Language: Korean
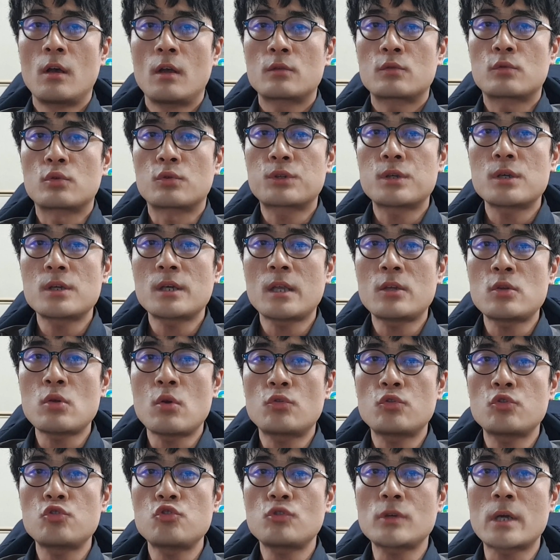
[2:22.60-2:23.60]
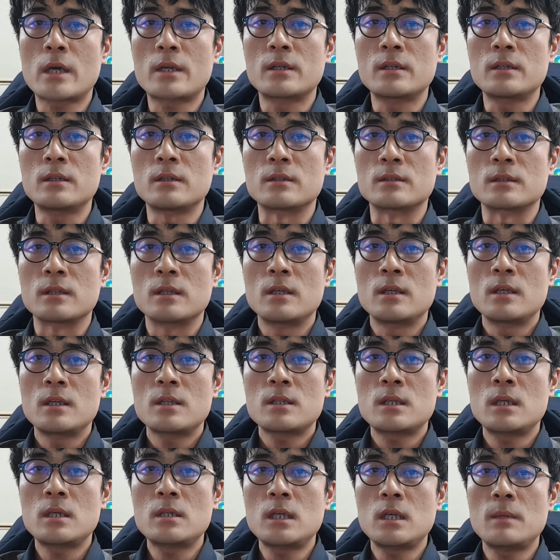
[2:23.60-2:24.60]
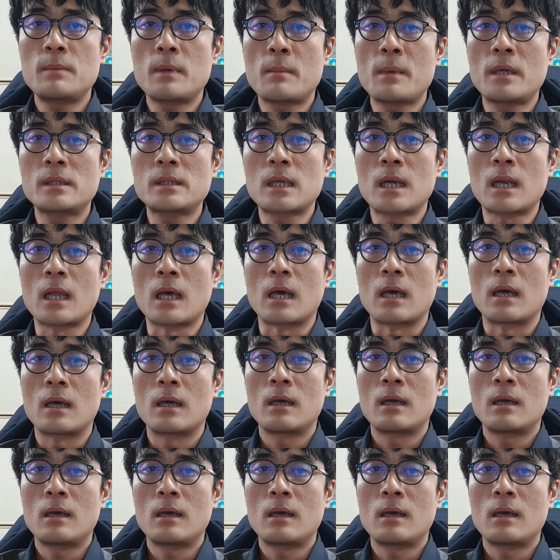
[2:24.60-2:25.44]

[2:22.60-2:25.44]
두척의 총 수주가는 7,200만 달러,